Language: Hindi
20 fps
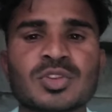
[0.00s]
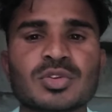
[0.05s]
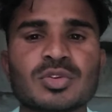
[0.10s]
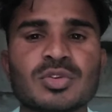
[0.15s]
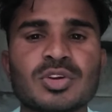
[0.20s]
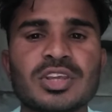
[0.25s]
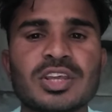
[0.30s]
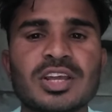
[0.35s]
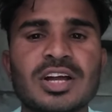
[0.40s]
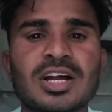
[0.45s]

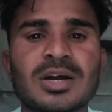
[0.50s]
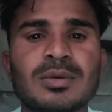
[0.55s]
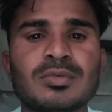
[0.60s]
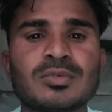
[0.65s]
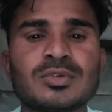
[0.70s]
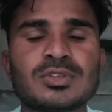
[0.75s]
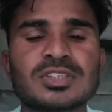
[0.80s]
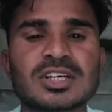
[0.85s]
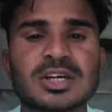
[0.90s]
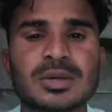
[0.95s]
तो क्या
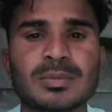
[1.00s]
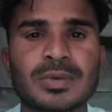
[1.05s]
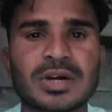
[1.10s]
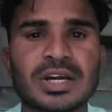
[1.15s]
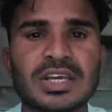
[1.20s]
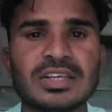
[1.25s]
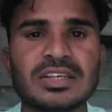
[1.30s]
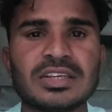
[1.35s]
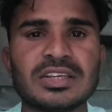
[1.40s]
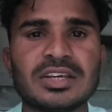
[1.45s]
आप कुछ कर
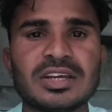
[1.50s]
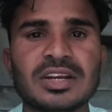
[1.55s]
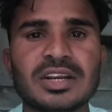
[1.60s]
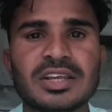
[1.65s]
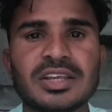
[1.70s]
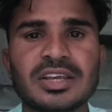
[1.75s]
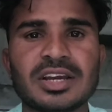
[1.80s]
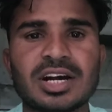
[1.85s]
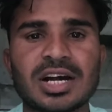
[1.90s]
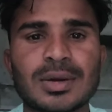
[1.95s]
पाएंगे या
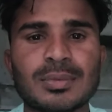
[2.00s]
नहीं